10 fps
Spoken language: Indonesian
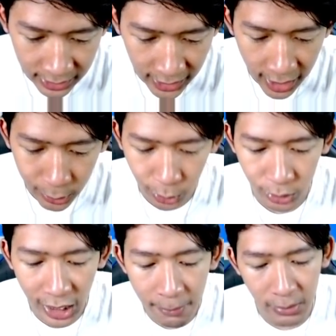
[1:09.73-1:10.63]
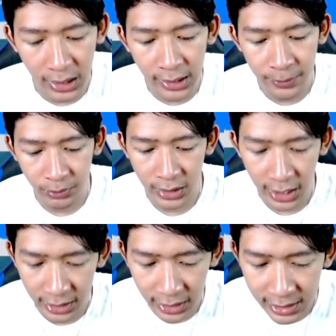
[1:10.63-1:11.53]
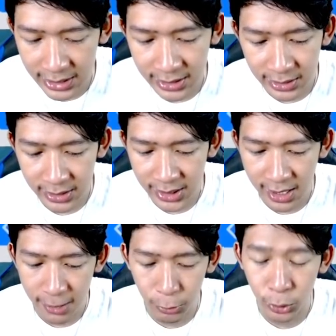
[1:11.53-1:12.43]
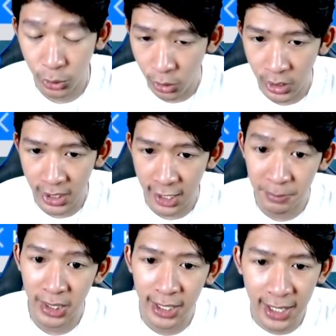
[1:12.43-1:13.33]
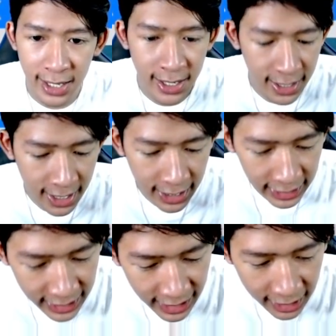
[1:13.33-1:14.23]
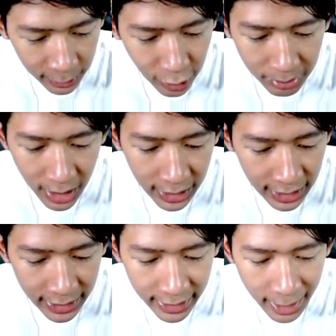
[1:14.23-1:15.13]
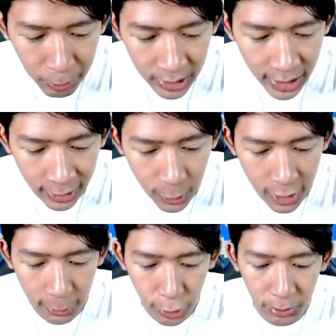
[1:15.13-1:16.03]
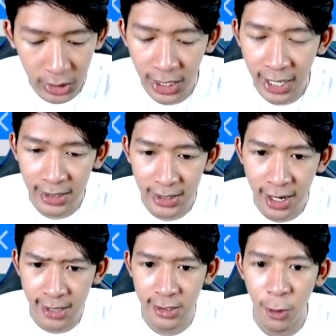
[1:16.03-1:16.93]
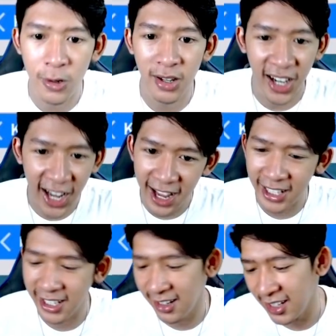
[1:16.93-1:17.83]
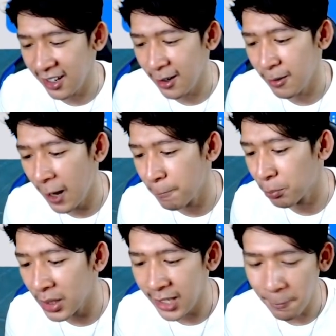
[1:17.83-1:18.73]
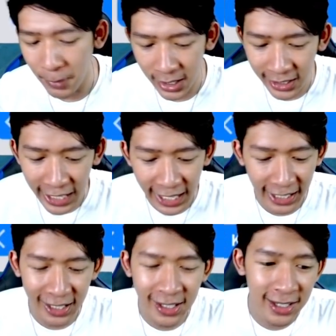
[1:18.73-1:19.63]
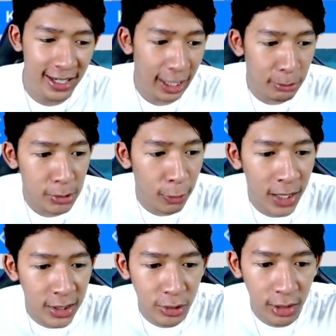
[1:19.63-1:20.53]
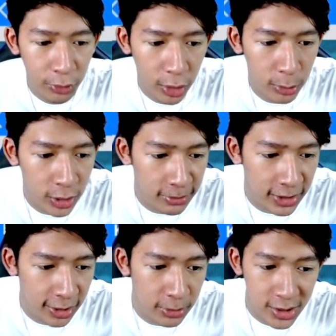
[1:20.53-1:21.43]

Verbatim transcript: di akun utama dan dengan 1000 koin apakah ini akun bakalan dapat ikonik momen lagi atau enggak kira-kira ampas apa enggak ya kan. Dan tapi sebelum lanjut ke video buat teman-teman